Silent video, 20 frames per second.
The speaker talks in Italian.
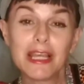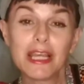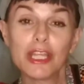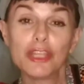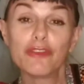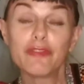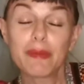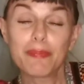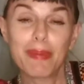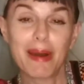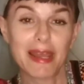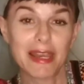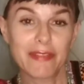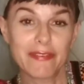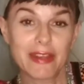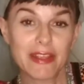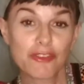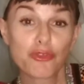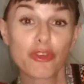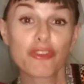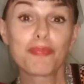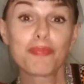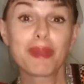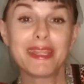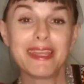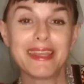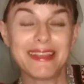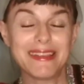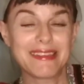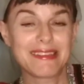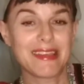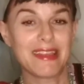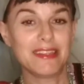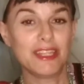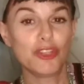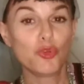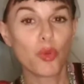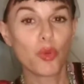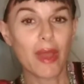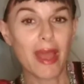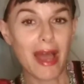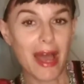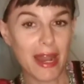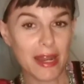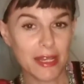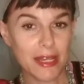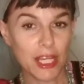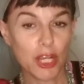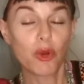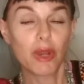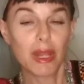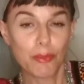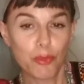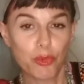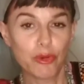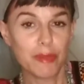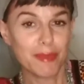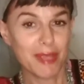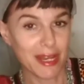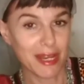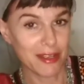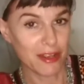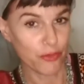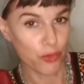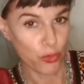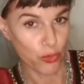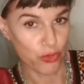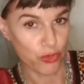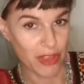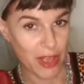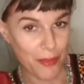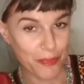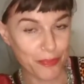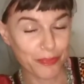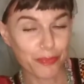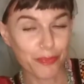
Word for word: dove parla della sua esperienza di due anni con la bulimia nervosa.